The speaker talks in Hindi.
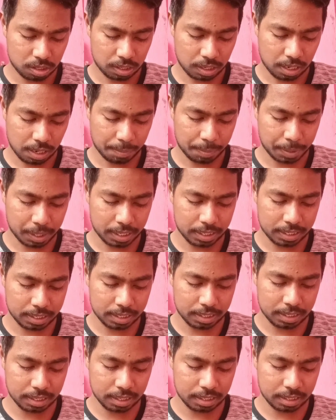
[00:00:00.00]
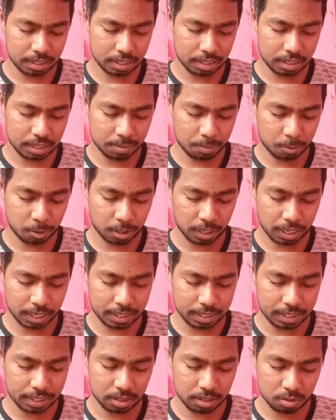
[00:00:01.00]
यहाँ पर लिख दीजिए दिस
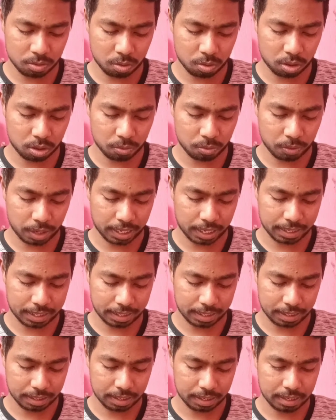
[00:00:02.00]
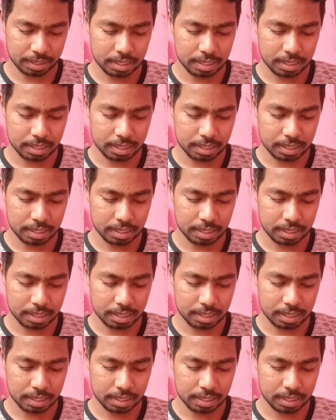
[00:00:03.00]
प्रोडक्ट इज़ नॉट वर्किंग